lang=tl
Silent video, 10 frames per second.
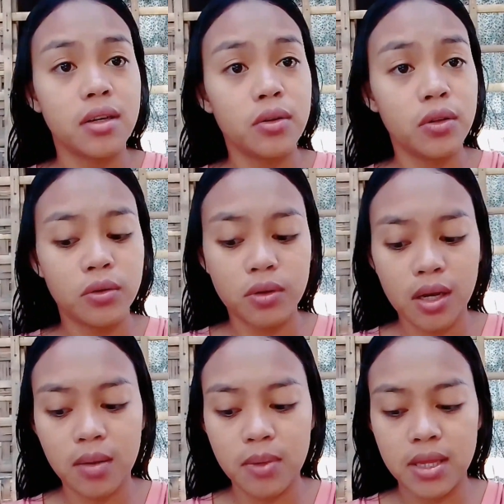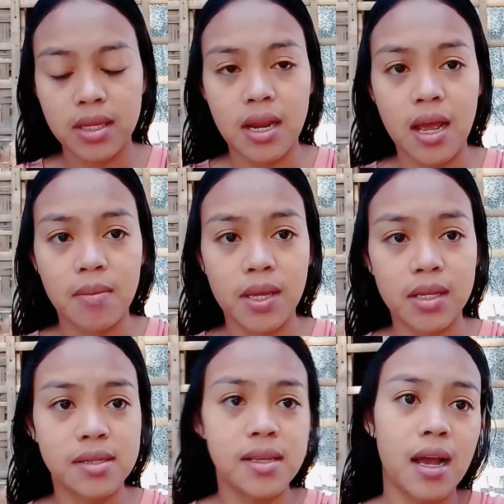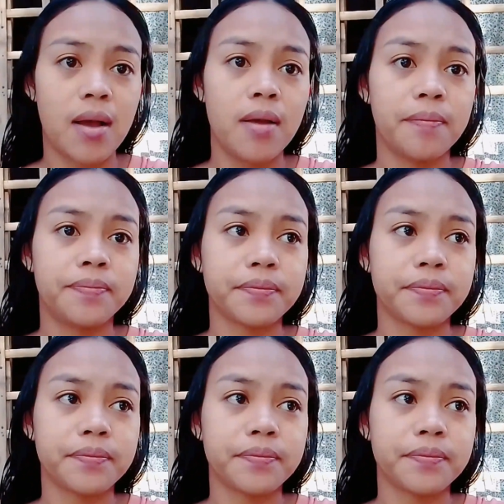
yun yung gagamitin namin sa